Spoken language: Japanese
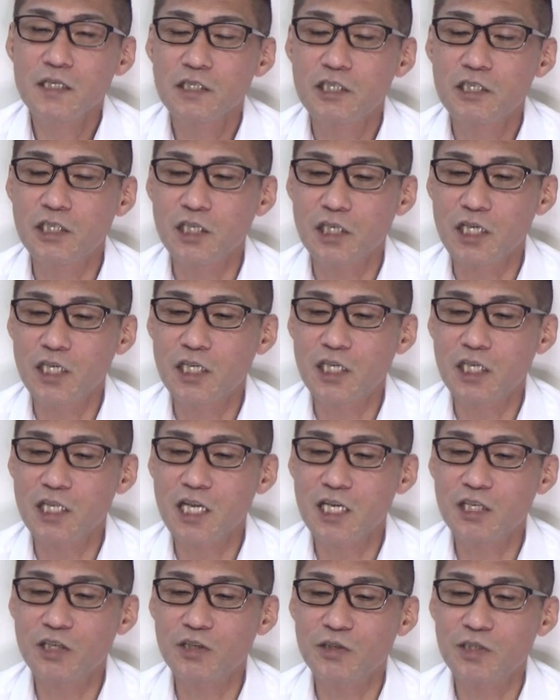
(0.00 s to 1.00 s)
自力
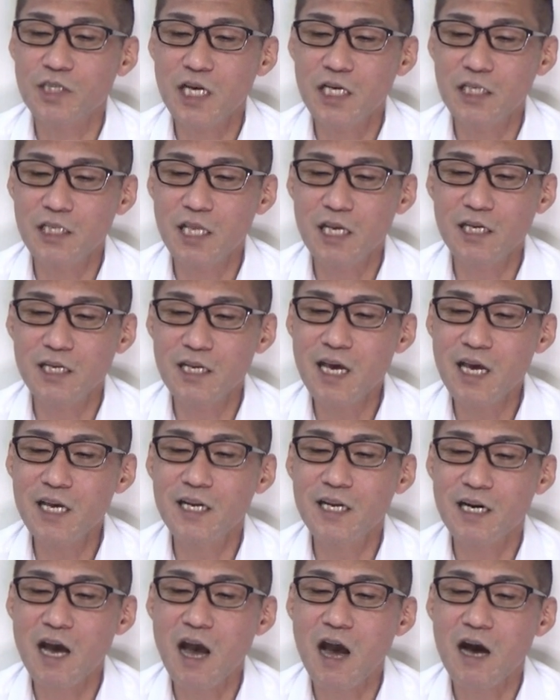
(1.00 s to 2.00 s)
で取材できない
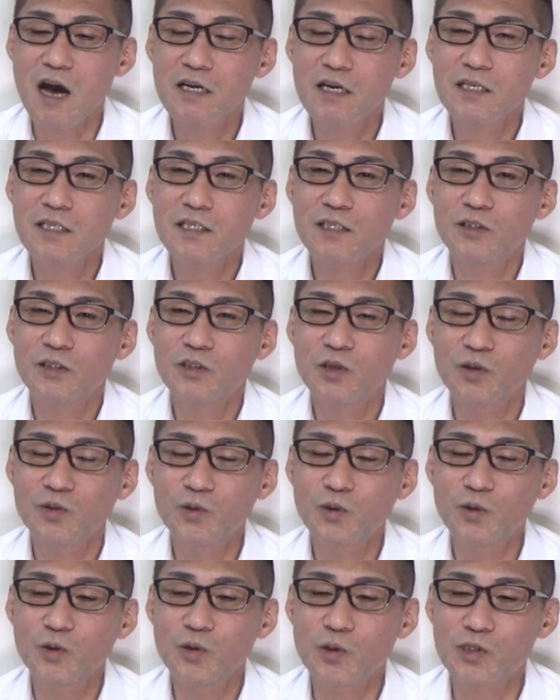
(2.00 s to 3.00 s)
なら、
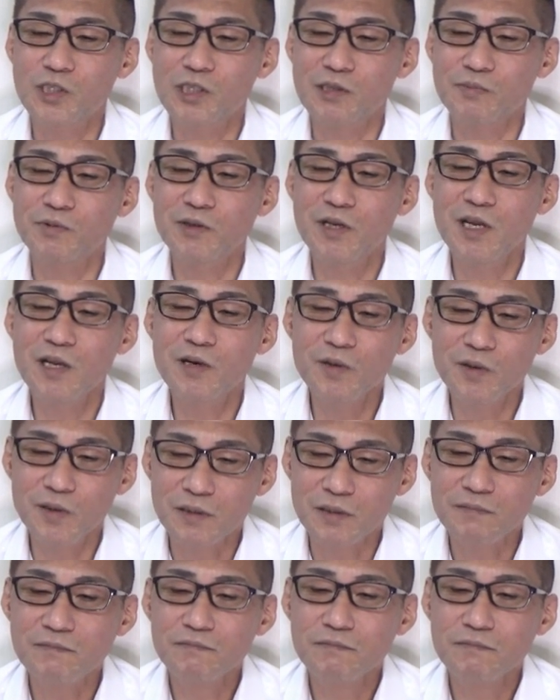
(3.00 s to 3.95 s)
とっとと潰れろよ。